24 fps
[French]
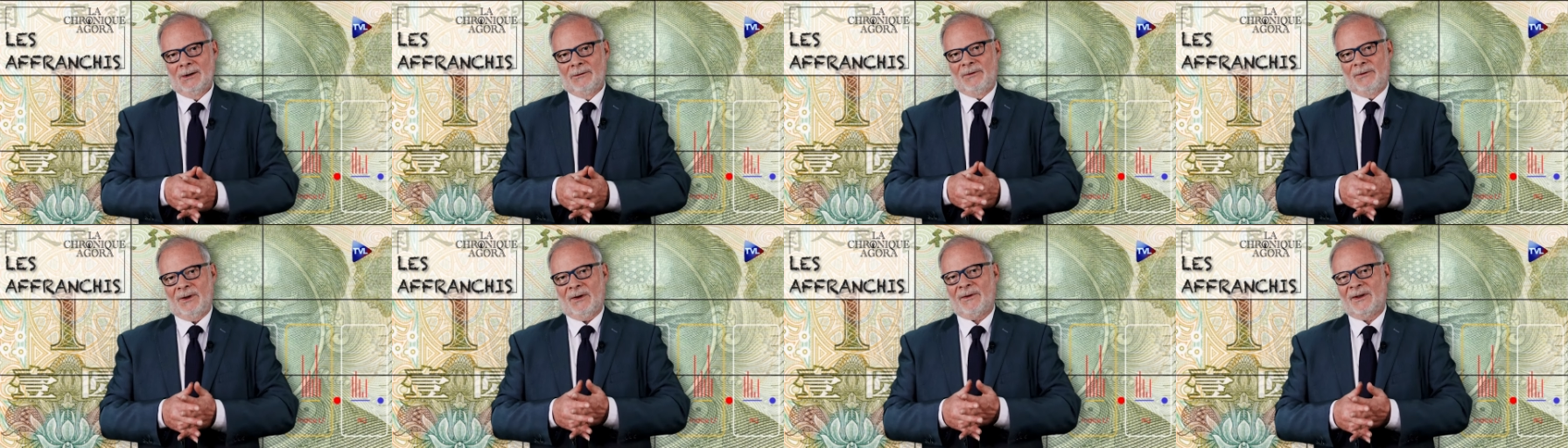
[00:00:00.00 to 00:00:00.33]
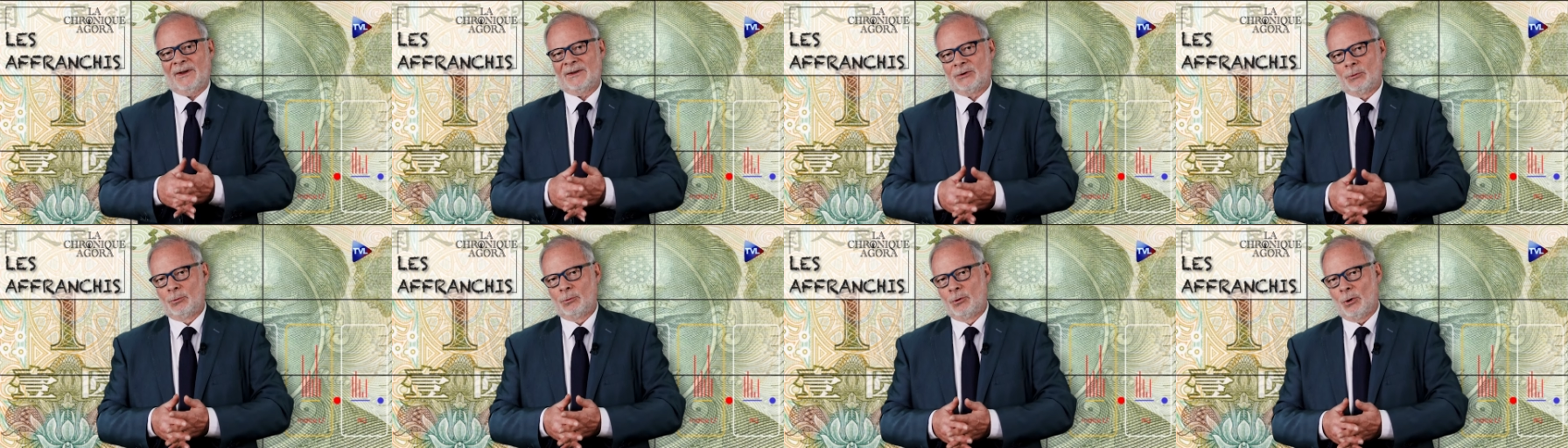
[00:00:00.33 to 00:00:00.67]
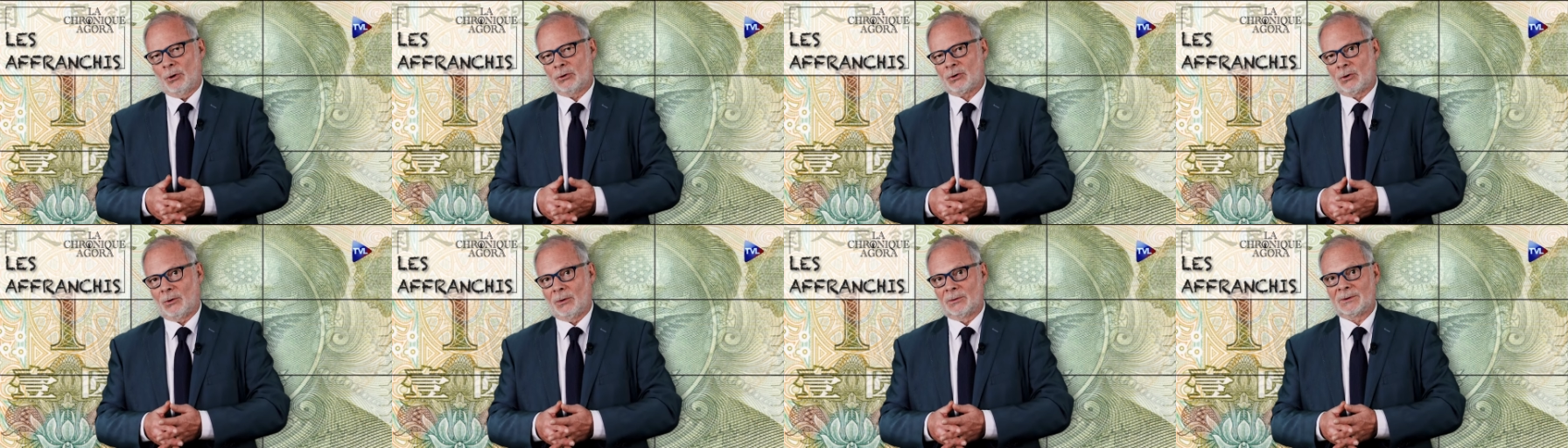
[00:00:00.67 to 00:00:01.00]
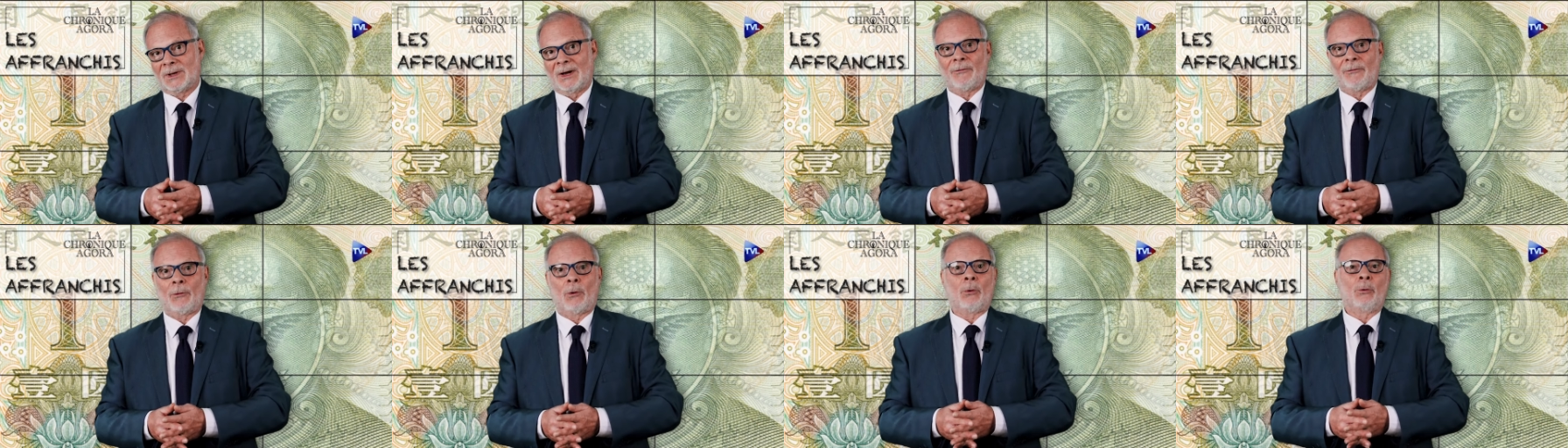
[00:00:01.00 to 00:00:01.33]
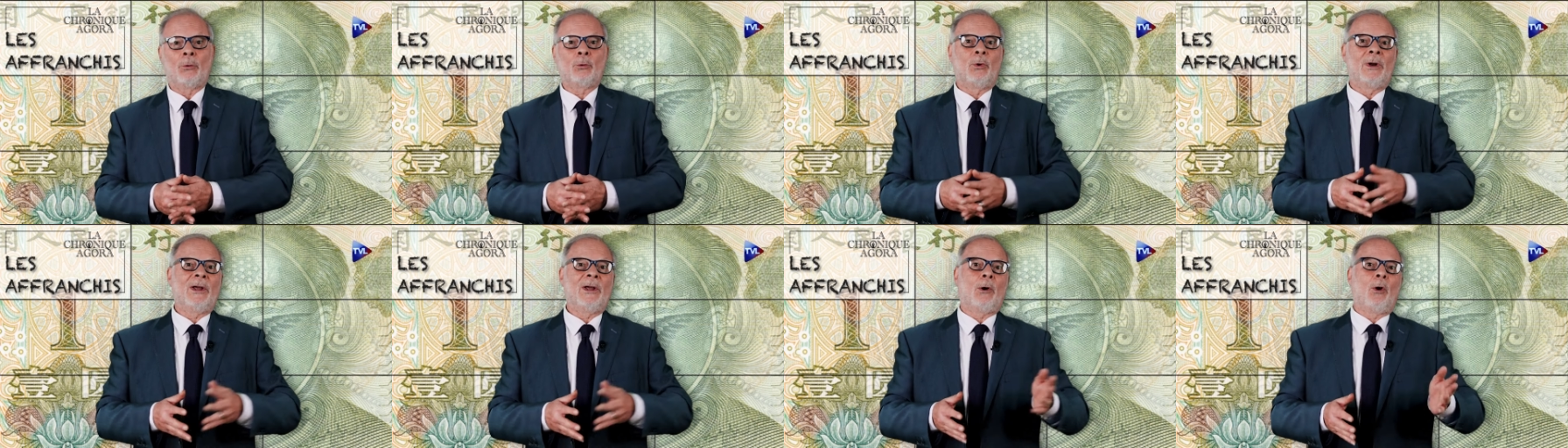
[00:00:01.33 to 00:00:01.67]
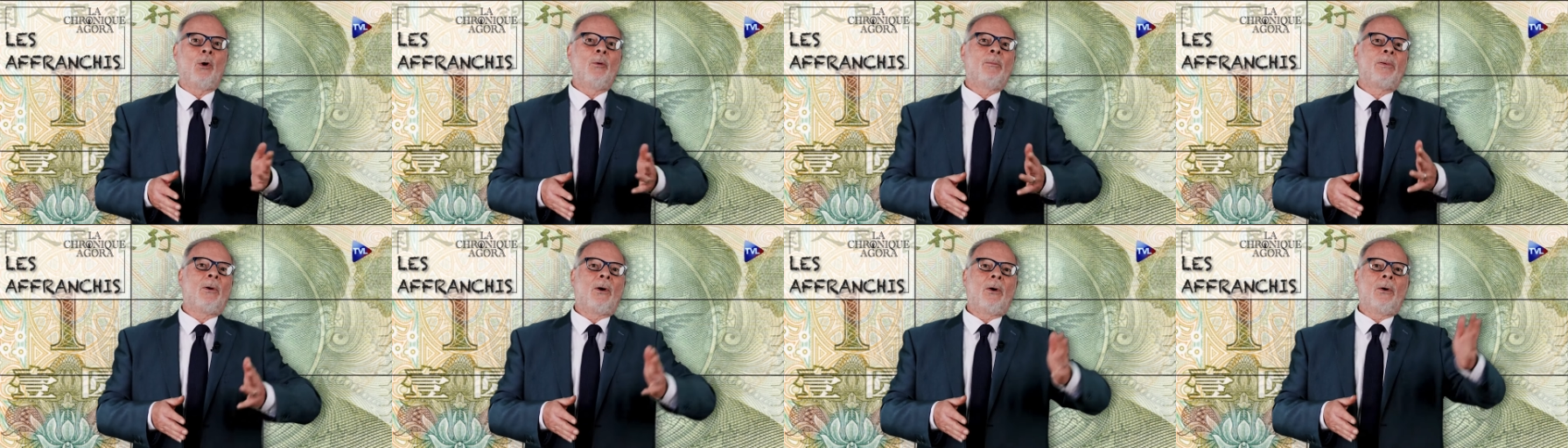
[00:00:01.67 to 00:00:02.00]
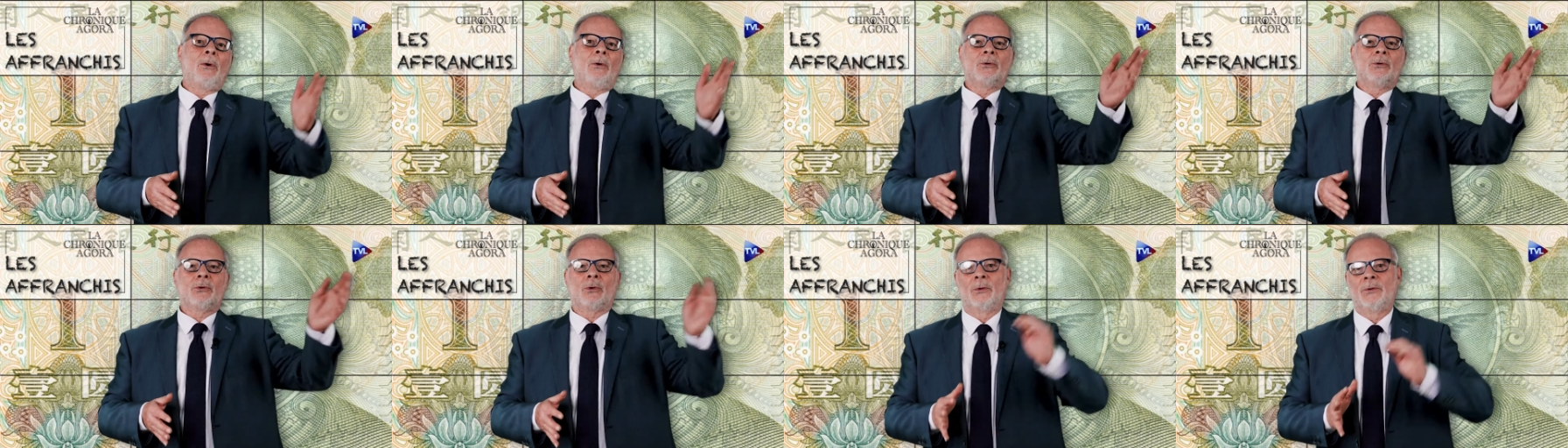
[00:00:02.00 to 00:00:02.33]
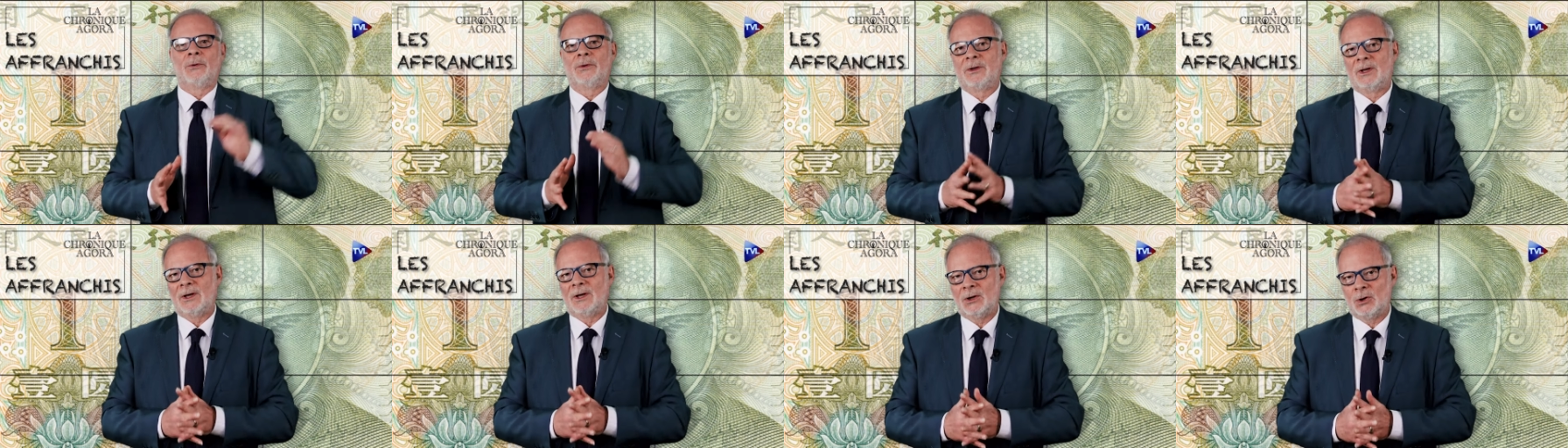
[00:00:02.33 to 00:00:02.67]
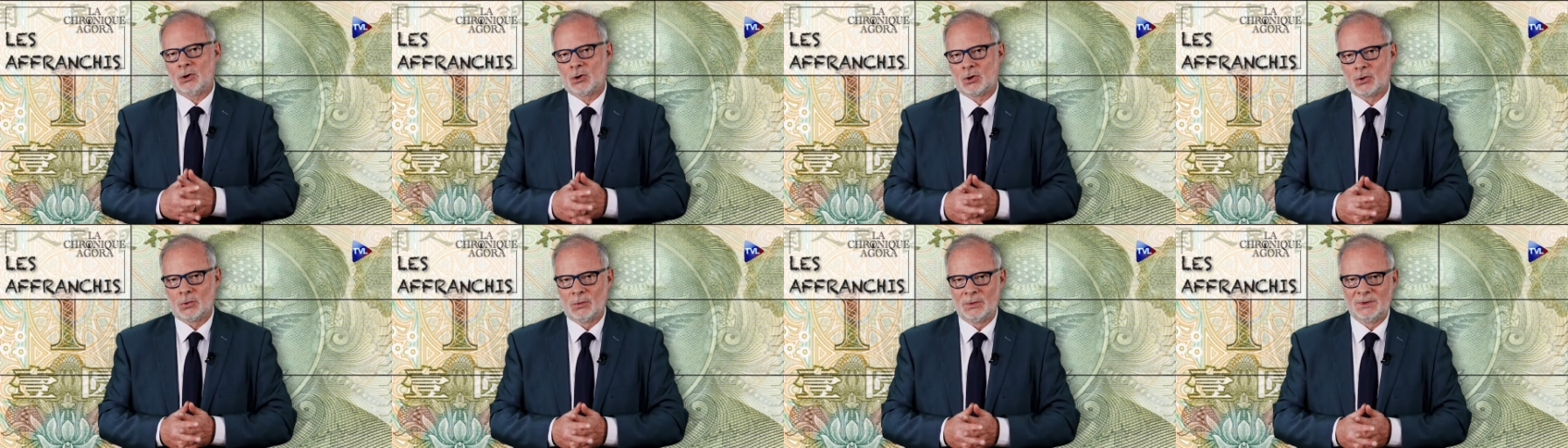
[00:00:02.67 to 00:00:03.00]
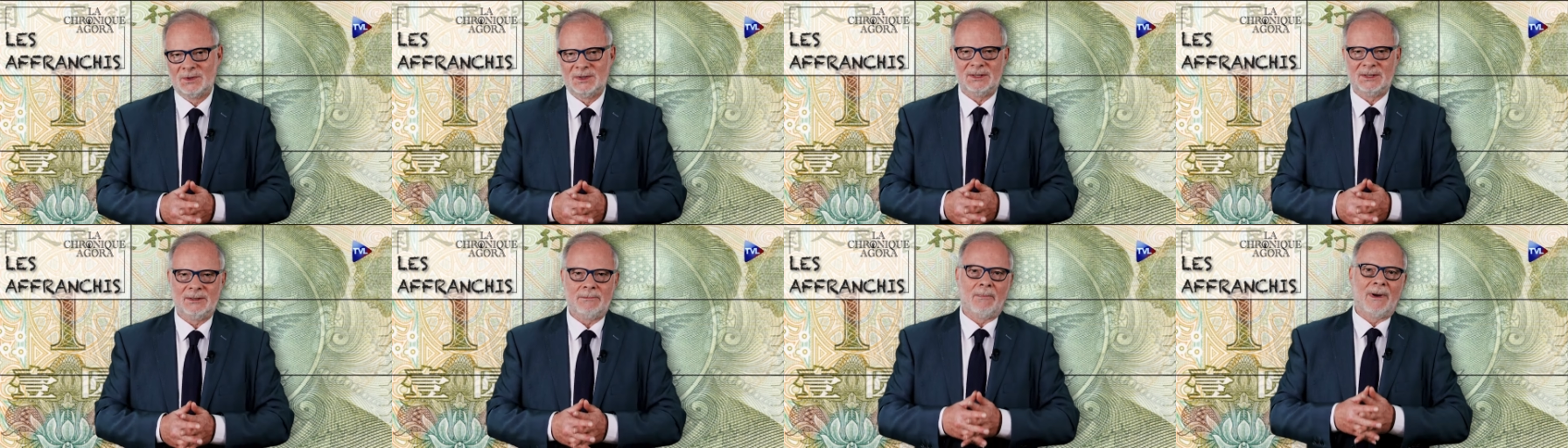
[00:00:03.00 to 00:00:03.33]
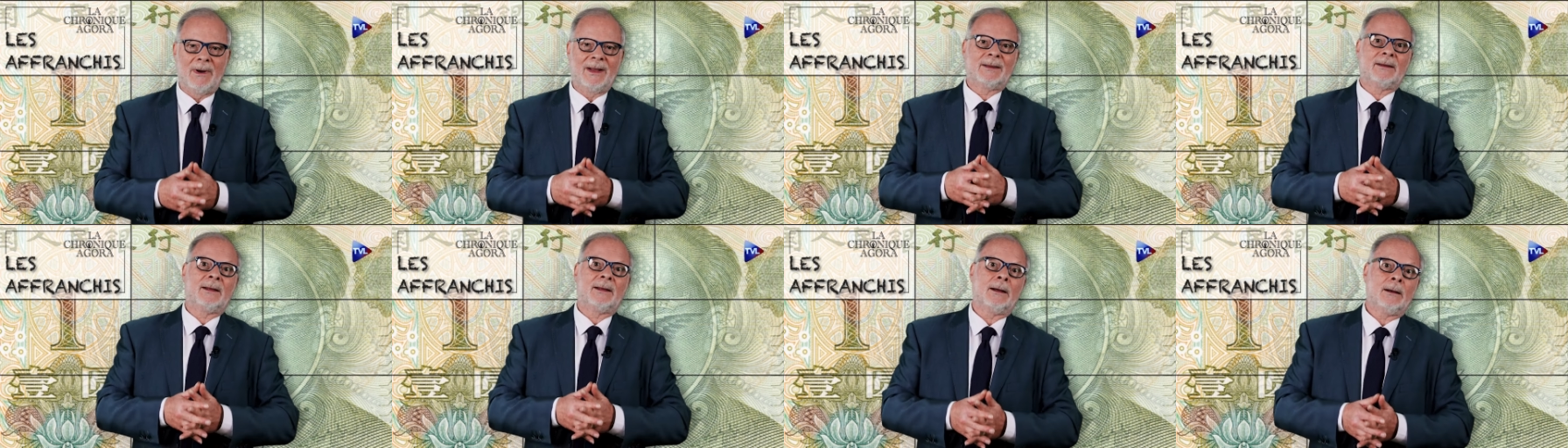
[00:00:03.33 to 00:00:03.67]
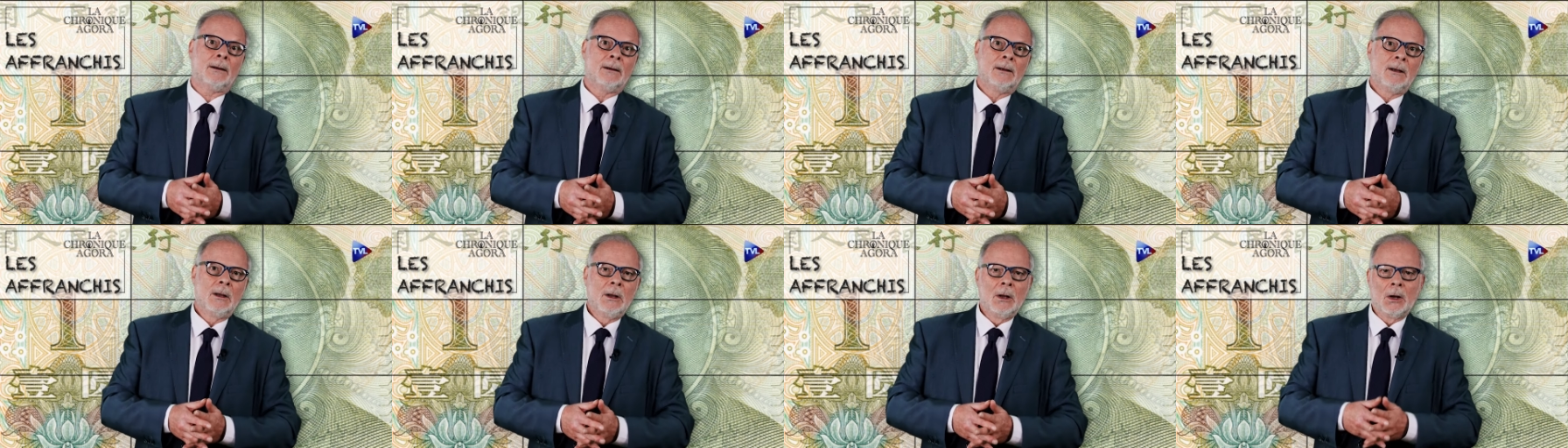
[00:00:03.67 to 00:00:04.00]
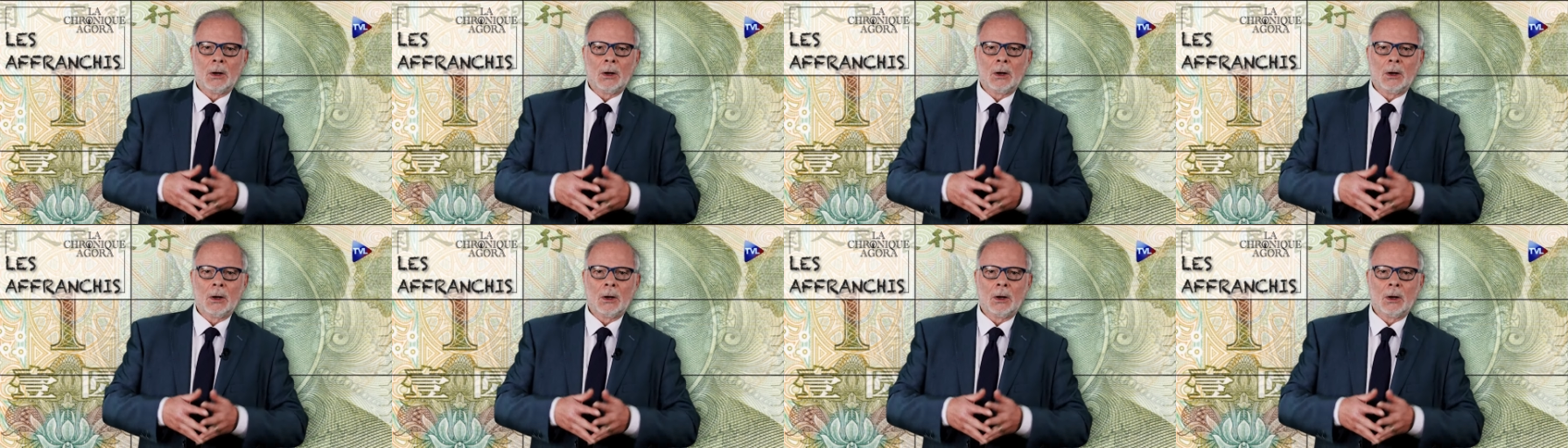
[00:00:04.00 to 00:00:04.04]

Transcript: vers 21h30 avant de les reprendre dès jeudi matin.